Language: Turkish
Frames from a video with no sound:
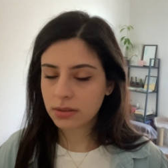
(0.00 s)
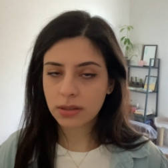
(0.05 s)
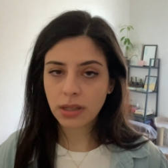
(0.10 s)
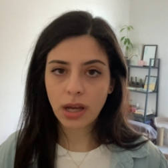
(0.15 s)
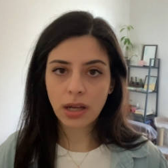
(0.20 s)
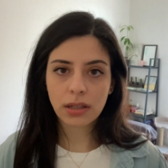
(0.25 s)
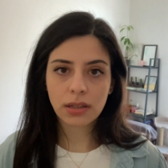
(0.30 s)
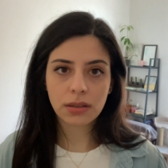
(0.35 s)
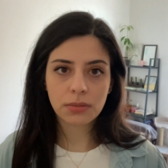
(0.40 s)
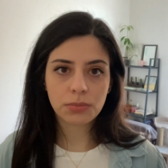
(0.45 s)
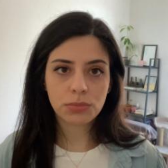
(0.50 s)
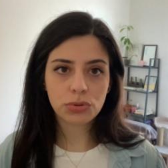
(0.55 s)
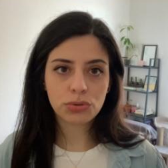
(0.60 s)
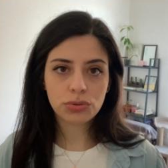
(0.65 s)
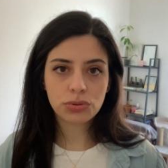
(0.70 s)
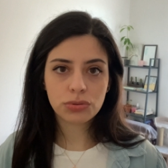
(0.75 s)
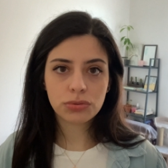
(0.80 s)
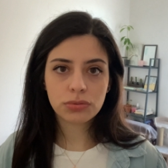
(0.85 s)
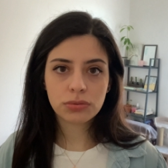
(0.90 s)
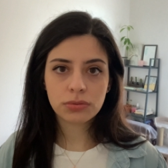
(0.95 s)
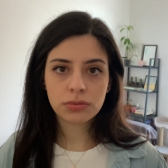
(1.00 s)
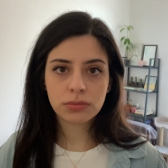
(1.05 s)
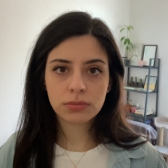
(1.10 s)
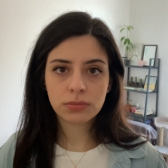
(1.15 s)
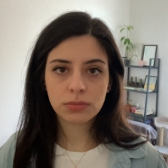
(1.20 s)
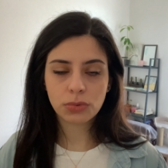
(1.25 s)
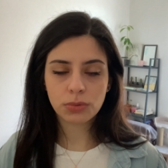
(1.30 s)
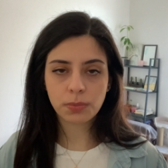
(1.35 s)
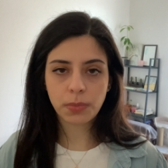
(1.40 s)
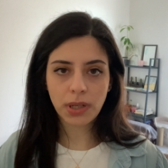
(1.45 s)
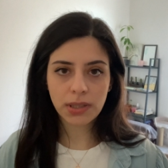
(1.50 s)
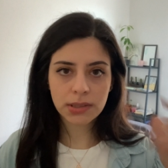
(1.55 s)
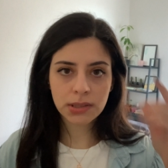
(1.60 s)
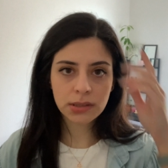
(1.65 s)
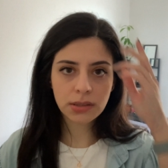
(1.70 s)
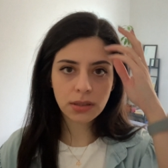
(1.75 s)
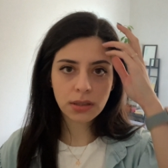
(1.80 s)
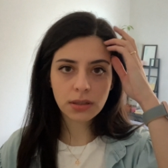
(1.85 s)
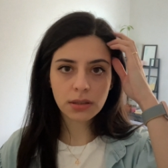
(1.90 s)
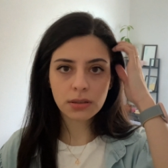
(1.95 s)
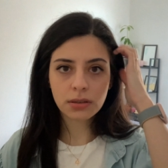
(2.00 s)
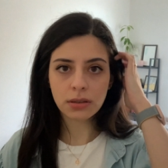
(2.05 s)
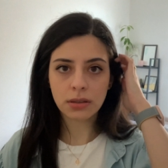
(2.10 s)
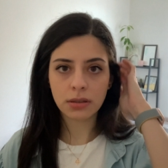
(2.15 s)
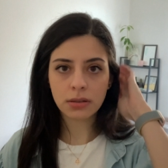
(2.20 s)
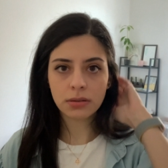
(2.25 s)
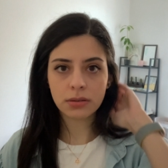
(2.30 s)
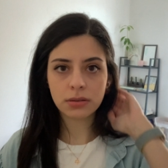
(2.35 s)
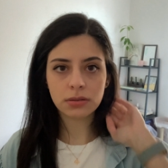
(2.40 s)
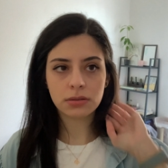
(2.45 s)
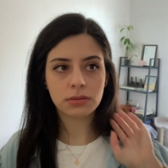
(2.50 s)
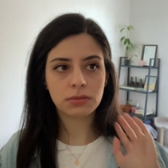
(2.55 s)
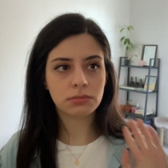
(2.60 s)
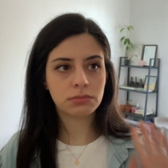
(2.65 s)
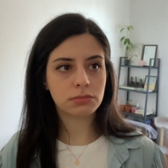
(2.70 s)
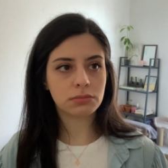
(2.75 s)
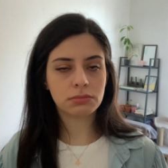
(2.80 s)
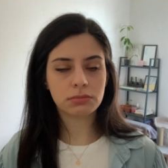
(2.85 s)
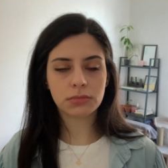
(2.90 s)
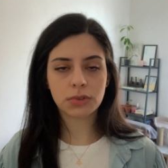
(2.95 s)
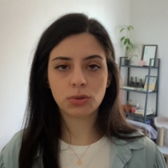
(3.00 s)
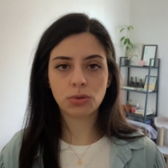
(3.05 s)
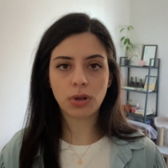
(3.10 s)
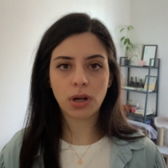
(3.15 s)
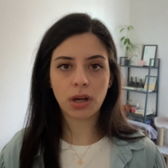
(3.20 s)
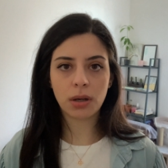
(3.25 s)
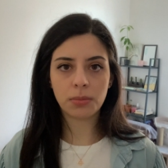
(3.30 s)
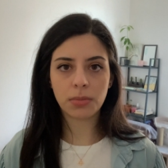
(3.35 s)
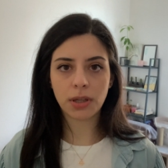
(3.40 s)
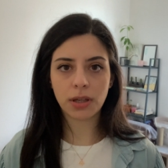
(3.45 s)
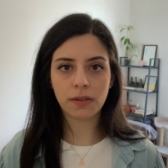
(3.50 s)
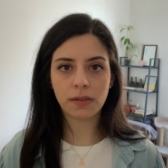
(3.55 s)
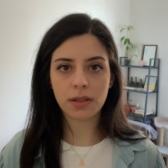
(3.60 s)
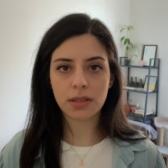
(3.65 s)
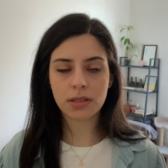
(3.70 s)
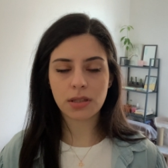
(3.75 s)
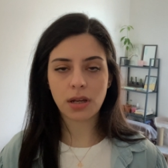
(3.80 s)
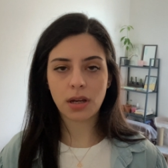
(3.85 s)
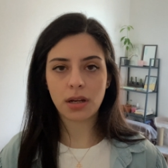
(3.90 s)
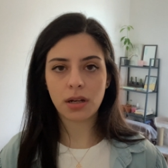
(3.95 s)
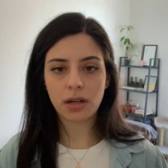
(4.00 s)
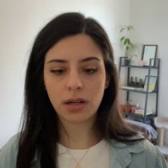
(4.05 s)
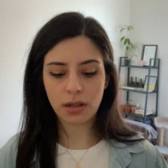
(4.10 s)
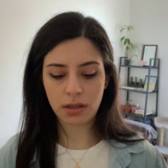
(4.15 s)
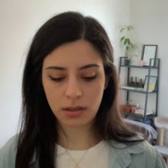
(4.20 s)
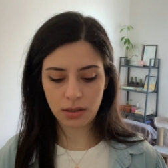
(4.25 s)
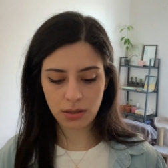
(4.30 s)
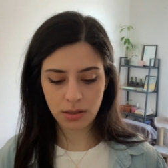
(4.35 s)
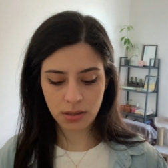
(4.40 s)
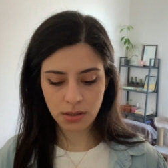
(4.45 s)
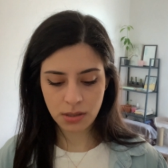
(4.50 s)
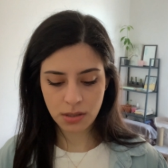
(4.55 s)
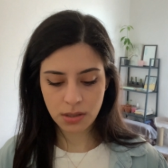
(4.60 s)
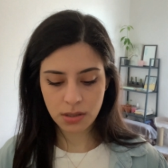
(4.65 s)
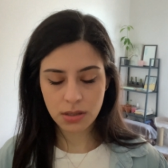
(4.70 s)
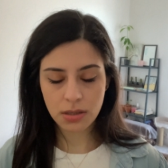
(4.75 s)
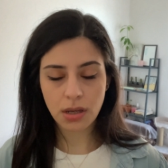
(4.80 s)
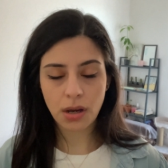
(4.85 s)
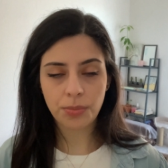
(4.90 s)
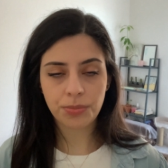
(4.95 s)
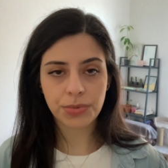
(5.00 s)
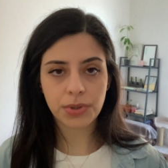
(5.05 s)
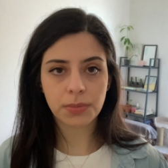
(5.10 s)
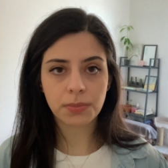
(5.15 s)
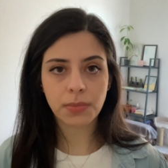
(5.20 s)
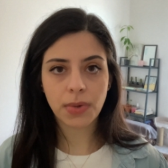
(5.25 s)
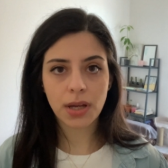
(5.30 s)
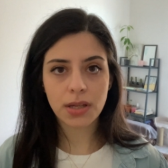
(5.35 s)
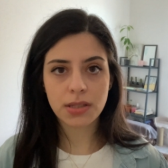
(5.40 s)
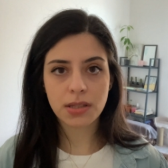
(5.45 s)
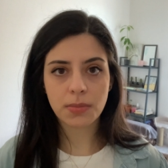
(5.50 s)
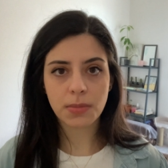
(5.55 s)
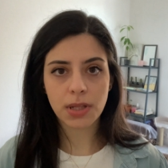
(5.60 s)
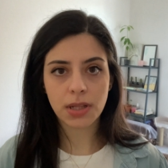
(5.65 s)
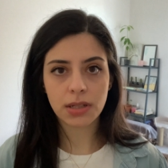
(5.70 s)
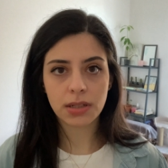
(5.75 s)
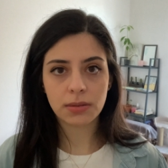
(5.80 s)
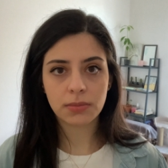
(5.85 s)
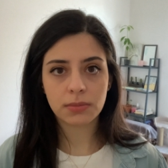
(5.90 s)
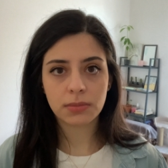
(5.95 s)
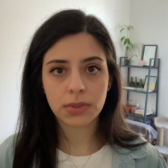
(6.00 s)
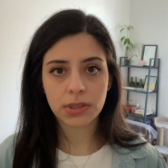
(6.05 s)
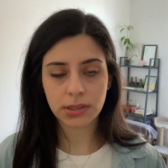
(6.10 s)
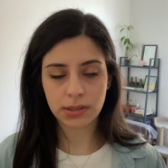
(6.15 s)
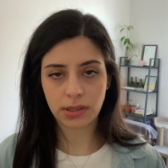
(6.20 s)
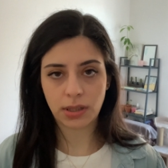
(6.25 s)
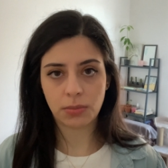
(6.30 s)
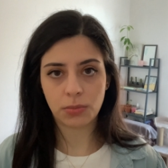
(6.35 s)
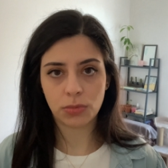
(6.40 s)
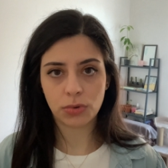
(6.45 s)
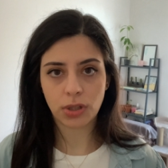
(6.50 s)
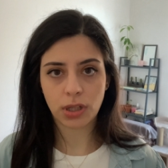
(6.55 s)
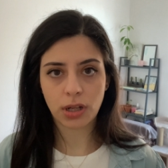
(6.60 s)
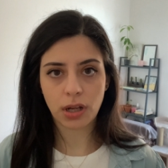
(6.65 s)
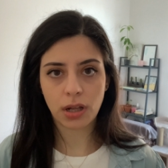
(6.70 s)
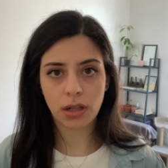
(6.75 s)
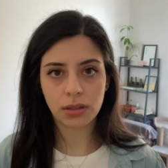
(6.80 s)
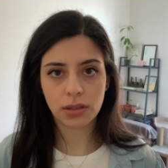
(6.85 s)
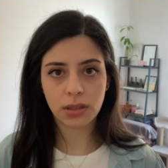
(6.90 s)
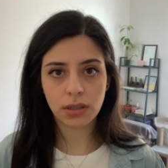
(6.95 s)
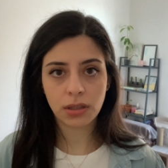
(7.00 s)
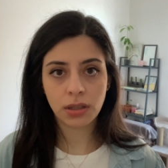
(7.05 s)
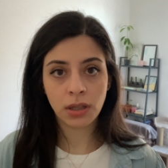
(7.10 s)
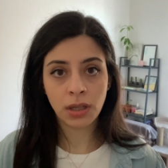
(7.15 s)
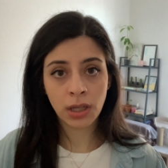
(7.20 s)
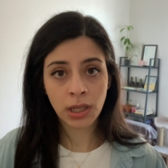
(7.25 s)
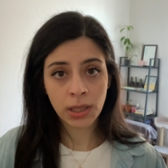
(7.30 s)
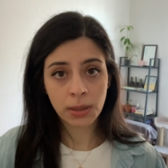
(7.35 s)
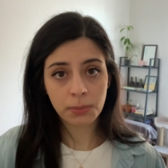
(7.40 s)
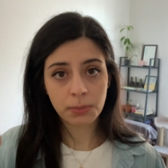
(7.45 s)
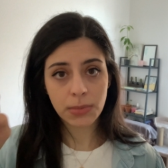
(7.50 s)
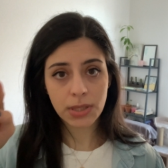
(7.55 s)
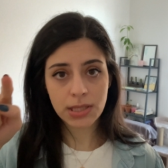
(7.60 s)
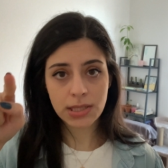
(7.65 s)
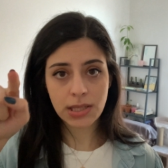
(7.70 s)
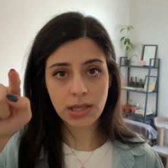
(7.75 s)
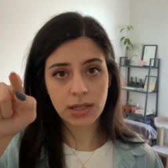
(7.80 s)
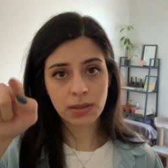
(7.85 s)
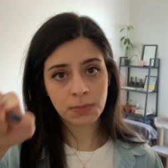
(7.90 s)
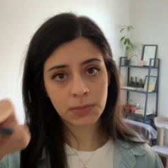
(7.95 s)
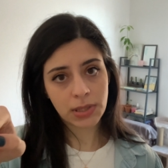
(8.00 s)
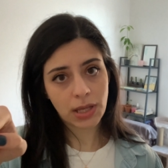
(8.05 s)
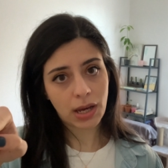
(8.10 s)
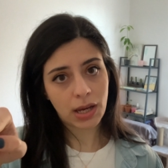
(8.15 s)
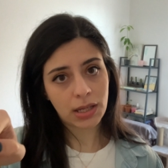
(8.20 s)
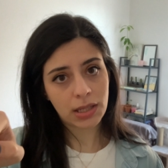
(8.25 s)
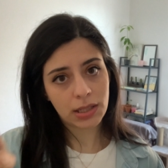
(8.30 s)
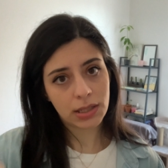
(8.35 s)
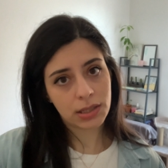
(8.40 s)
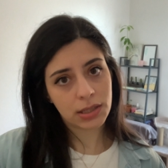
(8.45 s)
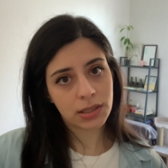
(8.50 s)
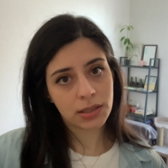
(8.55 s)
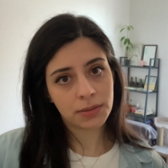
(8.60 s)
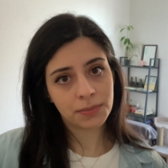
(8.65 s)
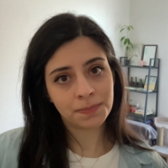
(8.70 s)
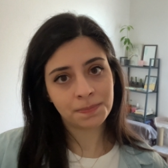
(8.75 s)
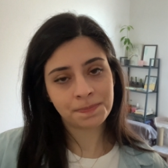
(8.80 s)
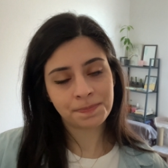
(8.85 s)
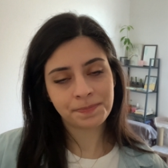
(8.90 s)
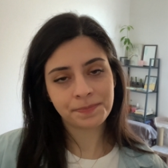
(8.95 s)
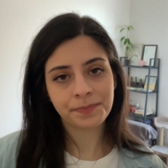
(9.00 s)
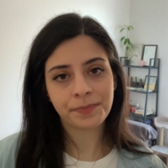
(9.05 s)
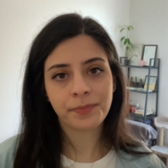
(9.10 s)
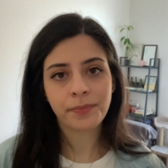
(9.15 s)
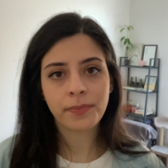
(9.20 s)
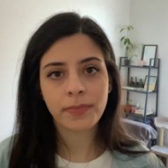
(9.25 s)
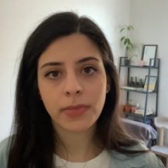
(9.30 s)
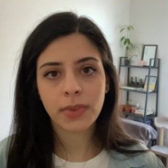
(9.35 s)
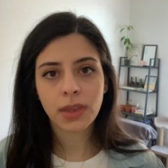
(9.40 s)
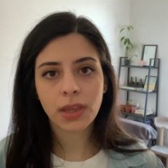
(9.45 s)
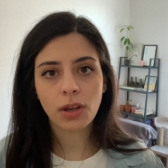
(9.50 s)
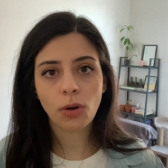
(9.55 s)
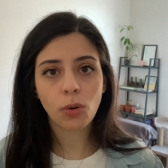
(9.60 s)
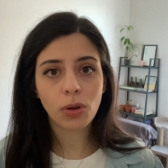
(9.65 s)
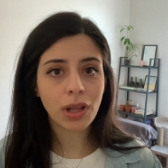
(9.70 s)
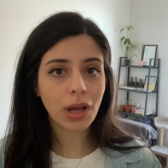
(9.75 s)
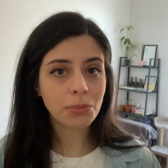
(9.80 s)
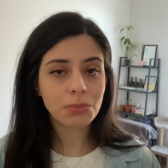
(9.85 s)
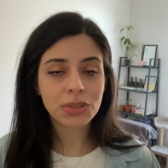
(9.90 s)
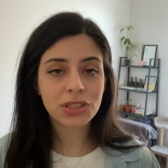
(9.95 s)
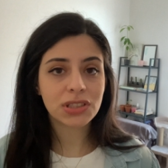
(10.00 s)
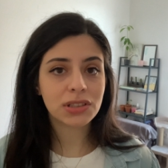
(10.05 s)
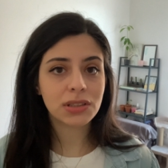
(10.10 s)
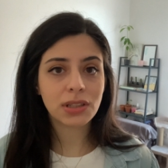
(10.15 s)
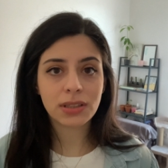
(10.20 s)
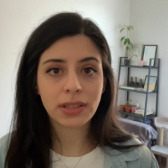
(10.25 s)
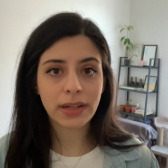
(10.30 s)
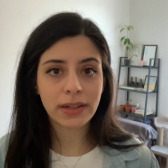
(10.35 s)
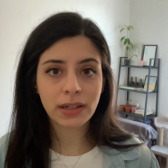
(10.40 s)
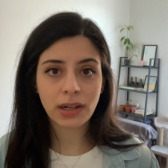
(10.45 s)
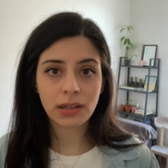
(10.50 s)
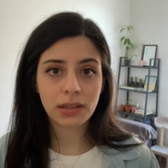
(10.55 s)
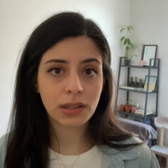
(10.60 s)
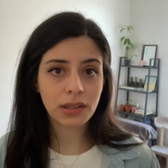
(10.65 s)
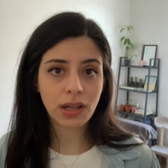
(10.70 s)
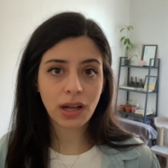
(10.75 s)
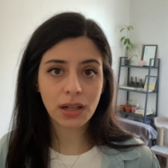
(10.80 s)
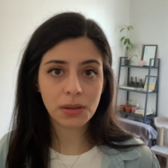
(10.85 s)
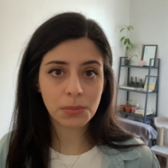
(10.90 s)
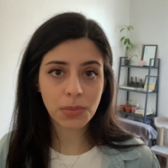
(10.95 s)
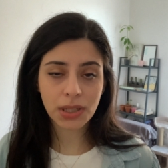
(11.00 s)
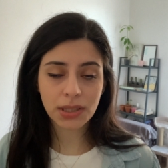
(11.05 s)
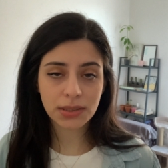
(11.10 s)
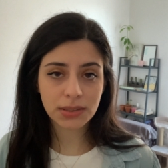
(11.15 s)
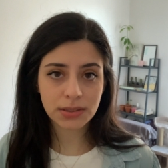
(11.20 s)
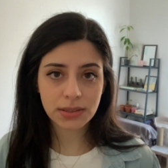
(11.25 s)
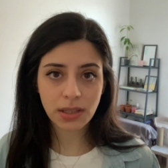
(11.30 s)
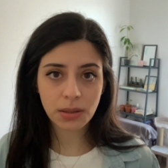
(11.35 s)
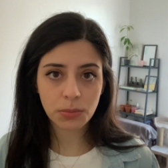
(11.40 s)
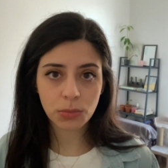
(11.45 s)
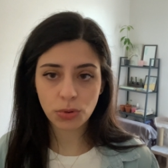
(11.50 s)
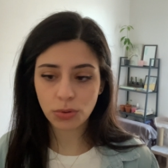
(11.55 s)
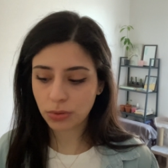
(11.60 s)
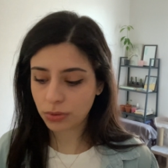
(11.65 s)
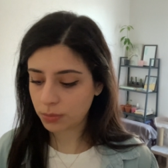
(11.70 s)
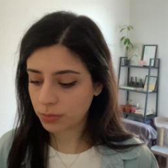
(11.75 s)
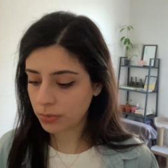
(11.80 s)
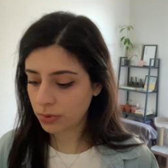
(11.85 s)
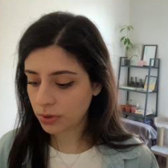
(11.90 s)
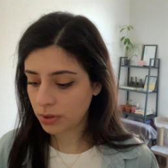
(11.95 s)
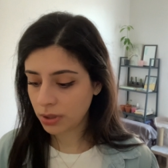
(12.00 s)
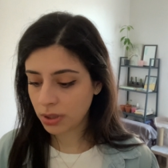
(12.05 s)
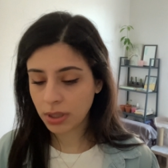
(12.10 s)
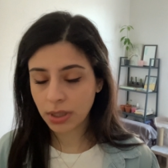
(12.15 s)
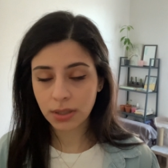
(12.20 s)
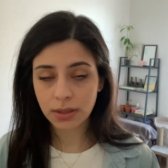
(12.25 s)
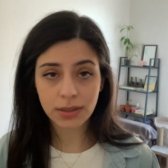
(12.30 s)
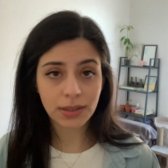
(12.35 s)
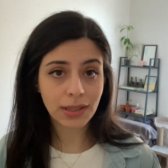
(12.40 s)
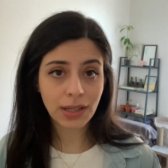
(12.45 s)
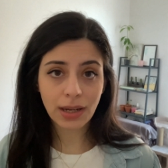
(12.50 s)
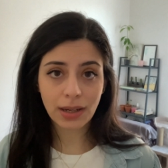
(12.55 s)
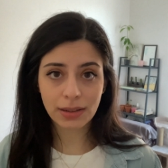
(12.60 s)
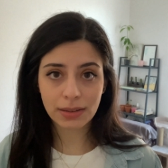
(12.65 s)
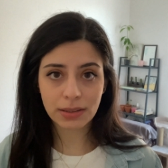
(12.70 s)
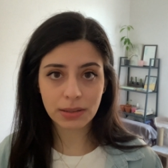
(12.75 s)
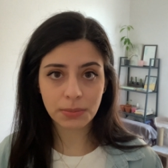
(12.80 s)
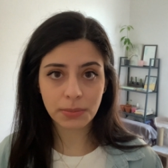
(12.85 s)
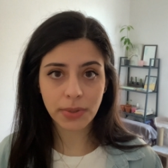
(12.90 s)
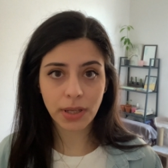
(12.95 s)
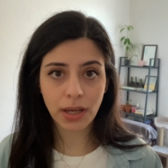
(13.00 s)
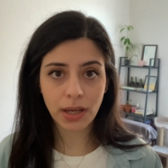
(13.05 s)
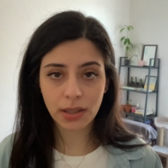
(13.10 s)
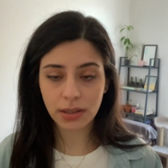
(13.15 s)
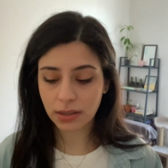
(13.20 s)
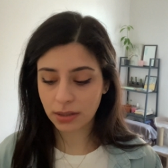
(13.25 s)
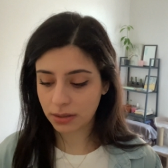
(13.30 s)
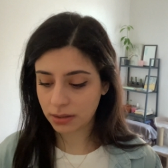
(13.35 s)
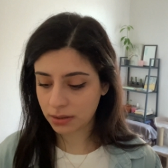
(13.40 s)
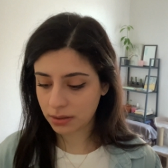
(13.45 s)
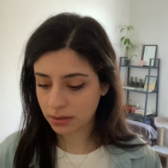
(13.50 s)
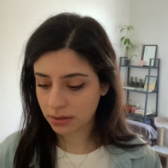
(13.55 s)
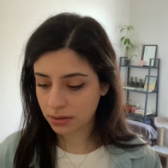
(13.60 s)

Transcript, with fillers: Yani bütün bu pasta, kurabiye vesaire yaptığım malzemelerim İstanbul'da kaldı. Mikserim dahil. Olan bir şeyi de tekrardan almak istemiyorum. Niye alayım yani?